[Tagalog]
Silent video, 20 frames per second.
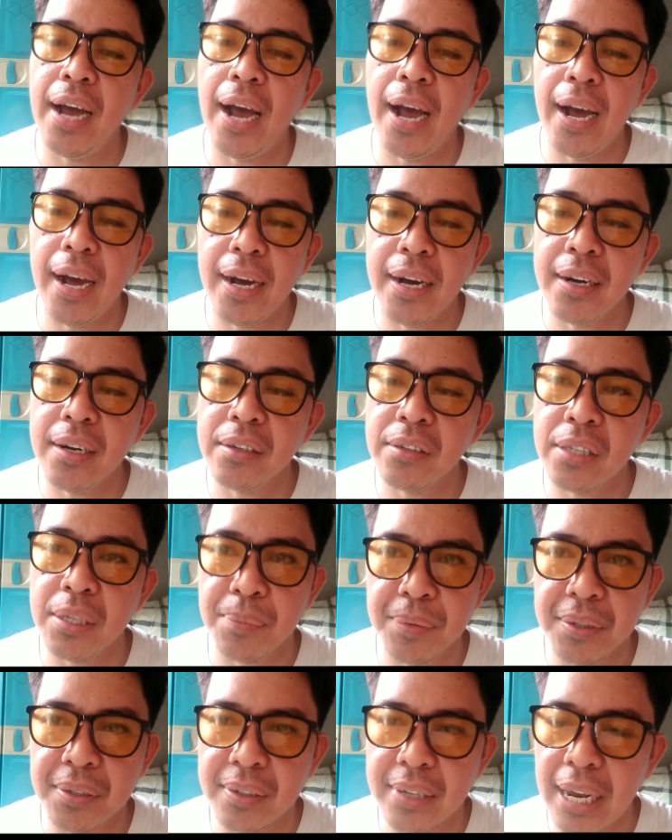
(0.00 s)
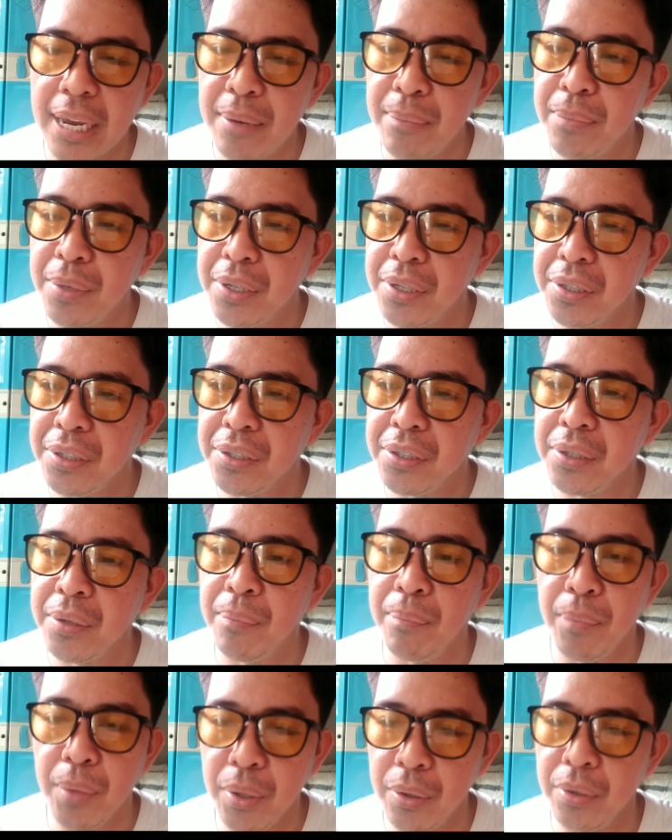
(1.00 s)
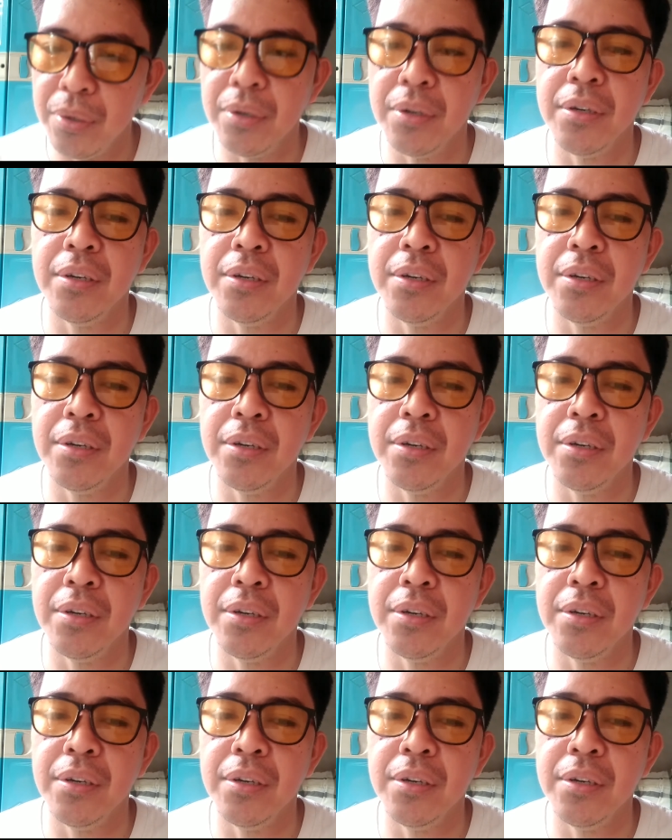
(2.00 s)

ang subscribers mo.